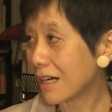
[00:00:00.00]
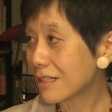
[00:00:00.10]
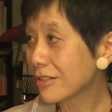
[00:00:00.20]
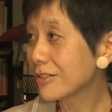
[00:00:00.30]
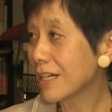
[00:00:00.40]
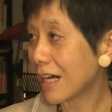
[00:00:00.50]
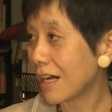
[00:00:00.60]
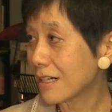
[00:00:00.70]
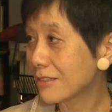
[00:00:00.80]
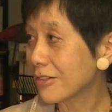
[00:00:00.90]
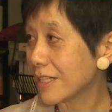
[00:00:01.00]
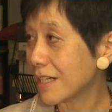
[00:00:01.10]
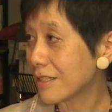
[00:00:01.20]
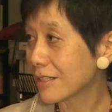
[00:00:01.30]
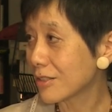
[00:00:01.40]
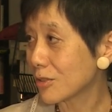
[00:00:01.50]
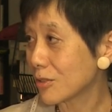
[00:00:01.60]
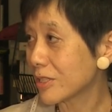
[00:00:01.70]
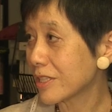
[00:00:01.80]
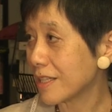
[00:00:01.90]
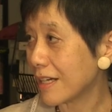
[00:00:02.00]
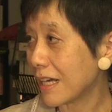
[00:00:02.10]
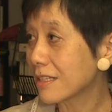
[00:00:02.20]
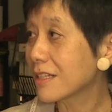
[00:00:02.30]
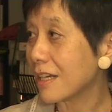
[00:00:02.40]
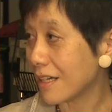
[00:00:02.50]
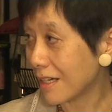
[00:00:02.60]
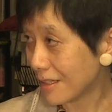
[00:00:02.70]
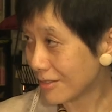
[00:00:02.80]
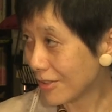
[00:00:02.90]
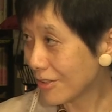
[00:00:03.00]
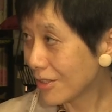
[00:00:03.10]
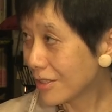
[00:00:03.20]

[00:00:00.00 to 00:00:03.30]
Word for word: うん、国が国としてやっていける。はい、